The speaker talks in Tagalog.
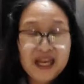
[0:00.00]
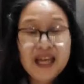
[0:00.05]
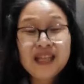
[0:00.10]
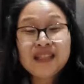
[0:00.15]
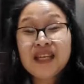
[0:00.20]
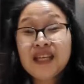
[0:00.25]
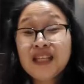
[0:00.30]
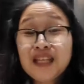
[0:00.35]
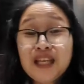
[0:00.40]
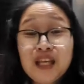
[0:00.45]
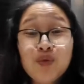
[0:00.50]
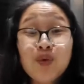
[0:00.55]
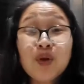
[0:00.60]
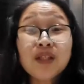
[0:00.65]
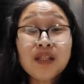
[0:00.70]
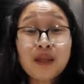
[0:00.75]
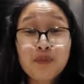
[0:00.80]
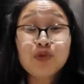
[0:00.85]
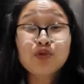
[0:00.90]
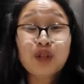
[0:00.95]
At
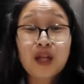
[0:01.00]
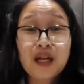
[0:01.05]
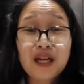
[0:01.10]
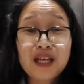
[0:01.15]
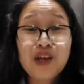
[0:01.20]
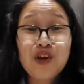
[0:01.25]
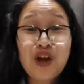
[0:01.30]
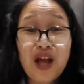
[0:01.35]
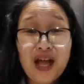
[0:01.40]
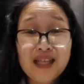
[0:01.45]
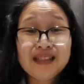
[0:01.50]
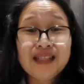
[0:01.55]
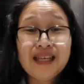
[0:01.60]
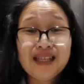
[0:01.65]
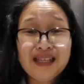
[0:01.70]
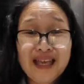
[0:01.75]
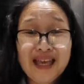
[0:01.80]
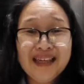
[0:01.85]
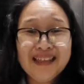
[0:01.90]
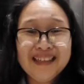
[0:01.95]
iniiwan niya po talaga yung
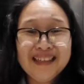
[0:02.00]
ate niya.